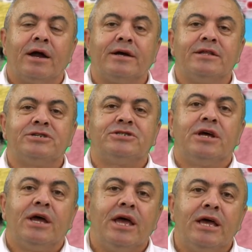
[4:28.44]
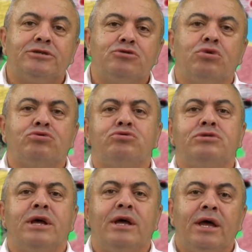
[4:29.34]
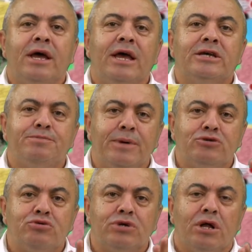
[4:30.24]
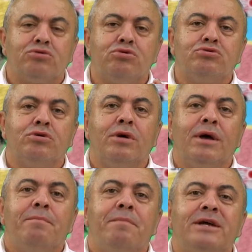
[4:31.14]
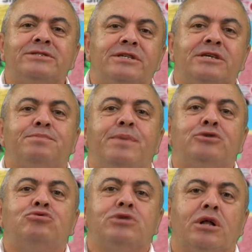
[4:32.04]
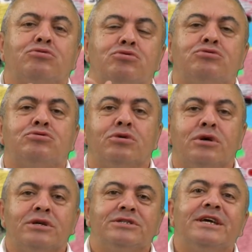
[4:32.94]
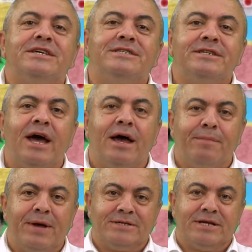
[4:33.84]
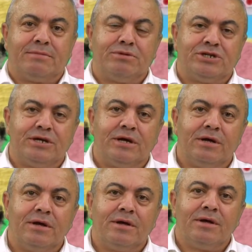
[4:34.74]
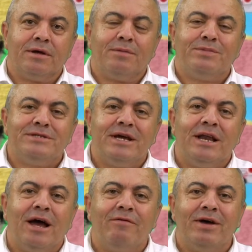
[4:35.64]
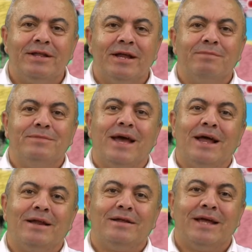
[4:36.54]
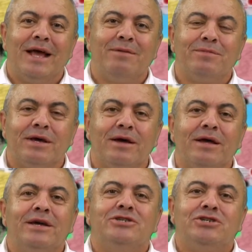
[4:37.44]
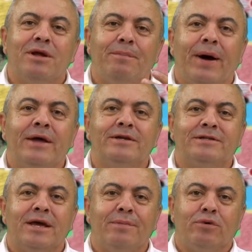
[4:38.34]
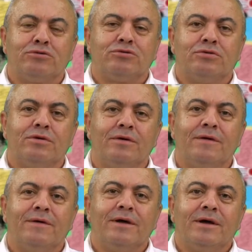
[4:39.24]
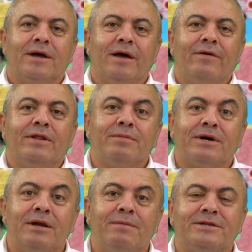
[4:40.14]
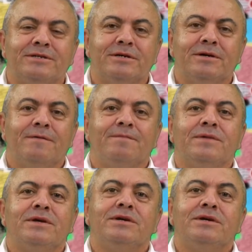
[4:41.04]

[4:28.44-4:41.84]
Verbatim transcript: Arkadaş S-400 ile S-500 600'ü Mercedes 500 600 serisine benzetmişti. Biz de ilave edelim diye, diyelim ki içinde Pioneer teyip olsun. Efendim kliması